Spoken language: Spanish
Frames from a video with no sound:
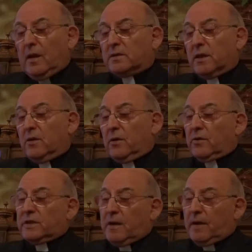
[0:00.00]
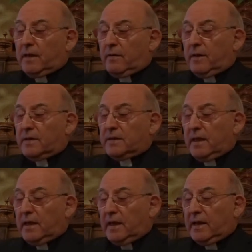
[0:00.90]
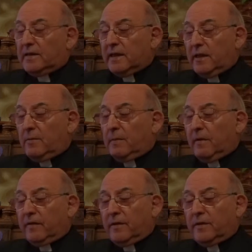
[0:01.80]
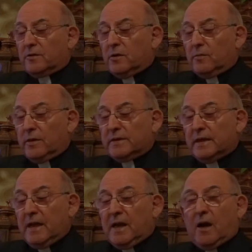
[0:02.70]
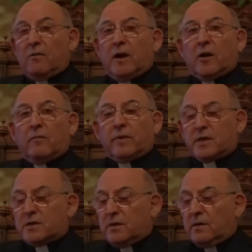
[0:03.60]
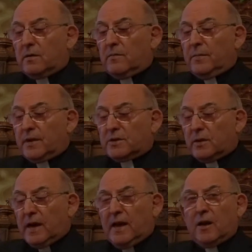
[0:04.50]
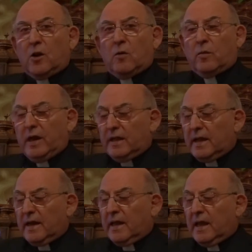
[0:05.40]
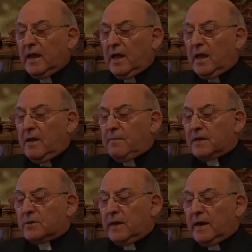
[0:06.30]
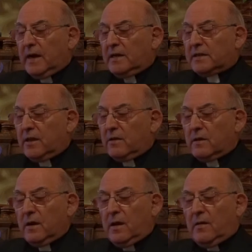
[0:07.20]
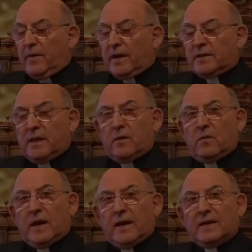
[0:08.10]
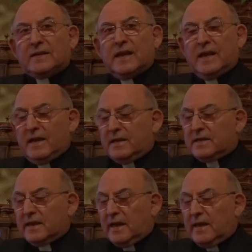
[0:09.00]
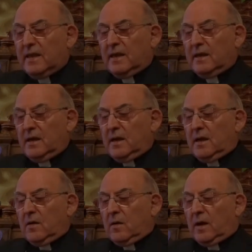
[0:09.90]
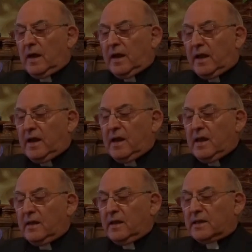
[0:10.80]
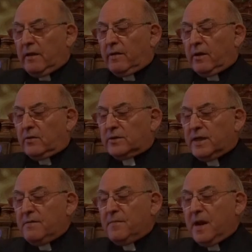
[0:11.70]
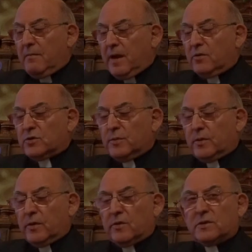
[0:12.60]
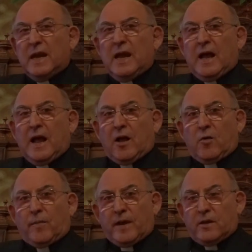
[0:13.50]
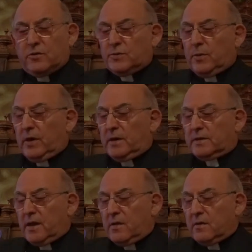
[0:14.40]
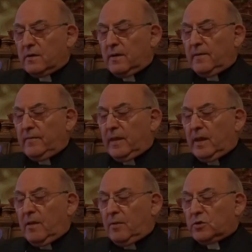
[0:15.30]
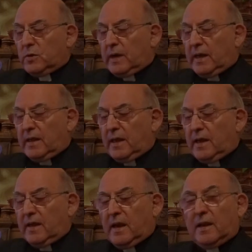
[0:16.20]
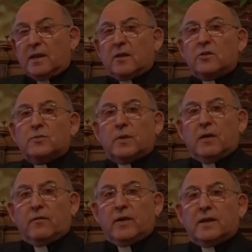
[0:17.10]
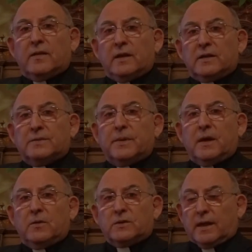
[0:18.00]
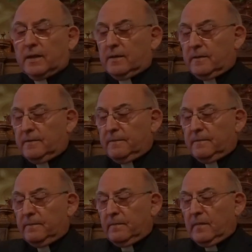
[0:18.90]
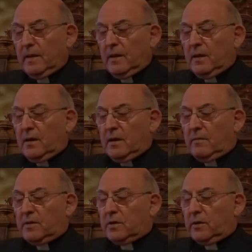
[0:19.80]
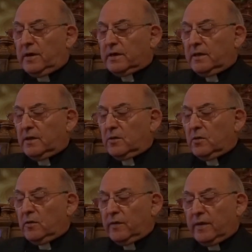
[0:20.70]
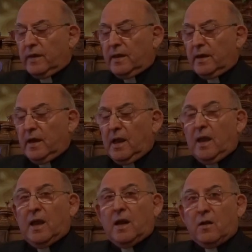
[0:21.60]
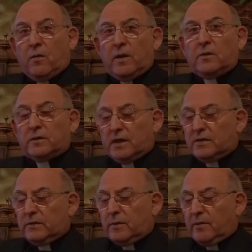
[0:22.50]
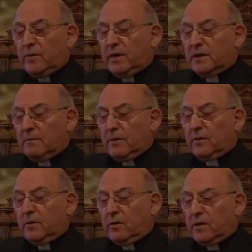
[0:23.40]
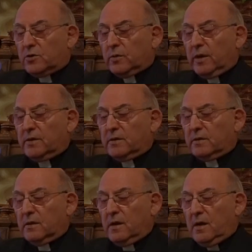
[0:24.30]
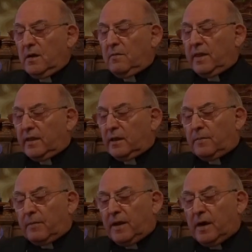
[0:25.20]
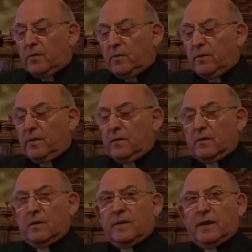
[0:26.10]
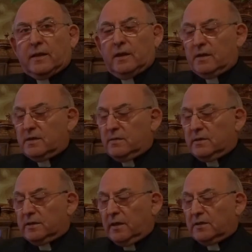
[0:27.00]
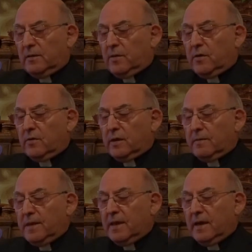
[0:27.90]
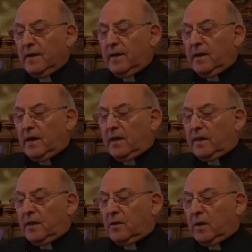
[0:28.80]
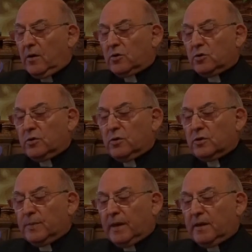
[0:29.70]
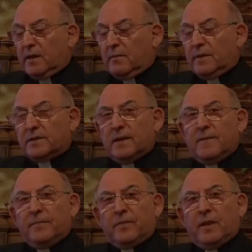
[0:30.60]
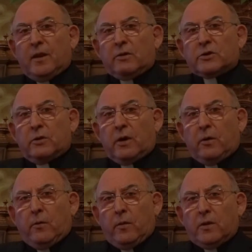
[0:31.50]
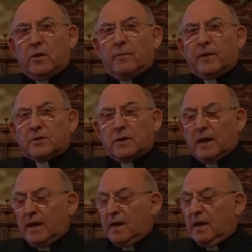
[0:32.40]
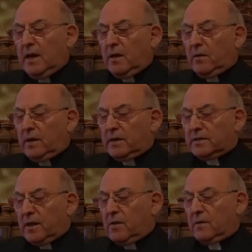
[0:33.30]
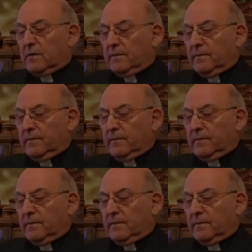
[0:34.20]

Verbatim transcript: El Señor nos llama a través de la Iglesia y del Papa Francisco, pues, a una conversión personal, comunitaria y pastoral al Señor para ser una Iglesia en salida, con la alegría de sabernos siempre amados por Dios, acompañados por el Señor y por su gracia y alentados por la fuerza del Espíritu Santo. La misión es ante todo ofrecer el encuentro transformador y salvador con Jesucristo mediante el primer anuncio y mediante el testimonio de vida, haciendo a los otros partícipes de nuestro encuentro personal con el Señor.